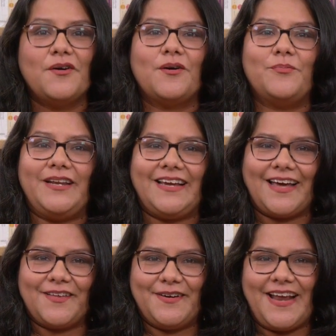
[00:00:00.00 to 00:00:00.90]

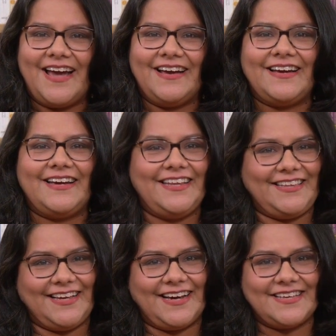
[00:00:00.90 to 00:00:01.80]
comunicadora,
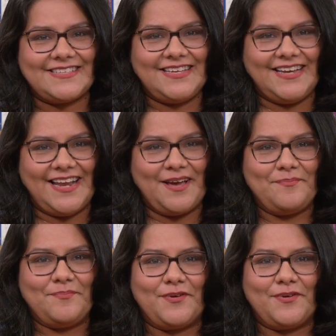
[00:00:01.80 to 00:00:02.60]
crítica de cine,